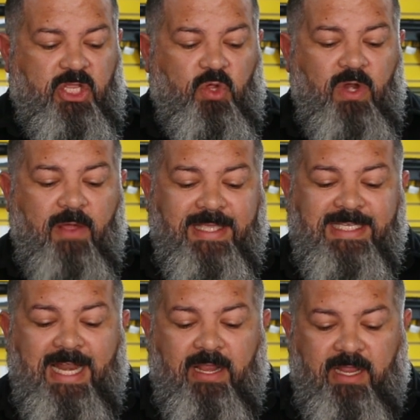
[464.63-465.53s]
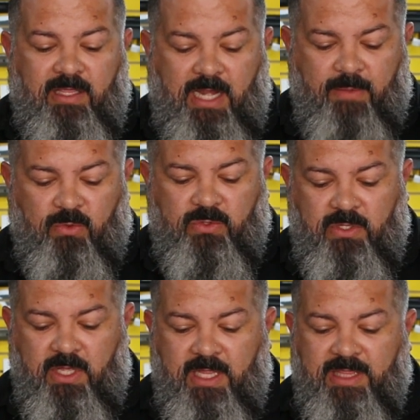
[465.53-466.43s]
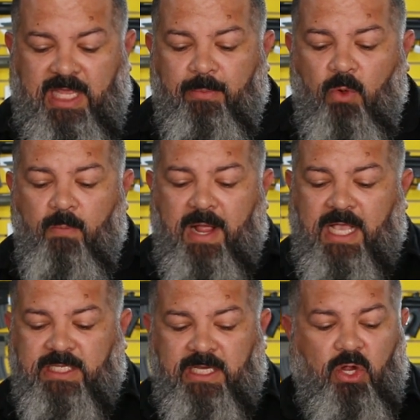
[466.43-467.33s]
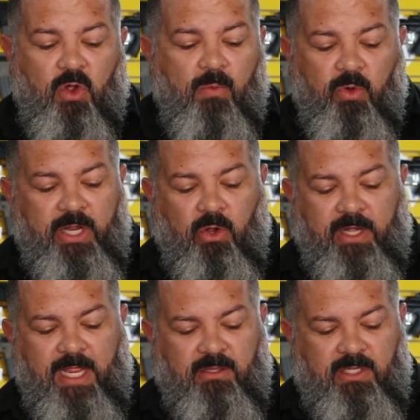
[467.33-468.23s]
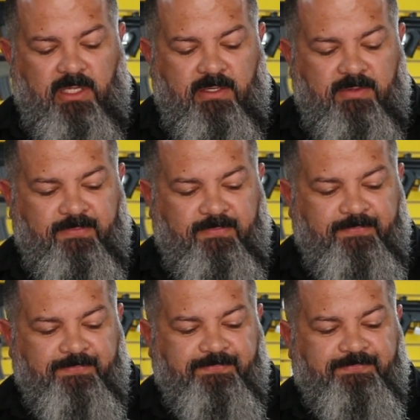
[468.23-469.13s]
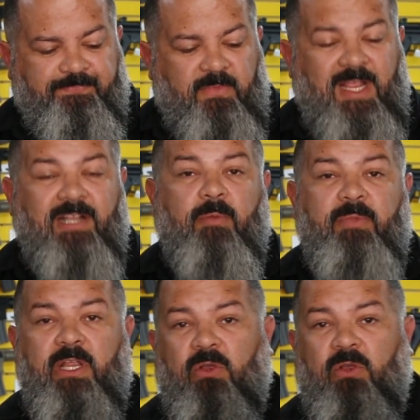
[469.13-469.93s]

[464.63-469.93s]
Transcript: y una vez que la retiremos tenemos un magazine común y corriente. Él también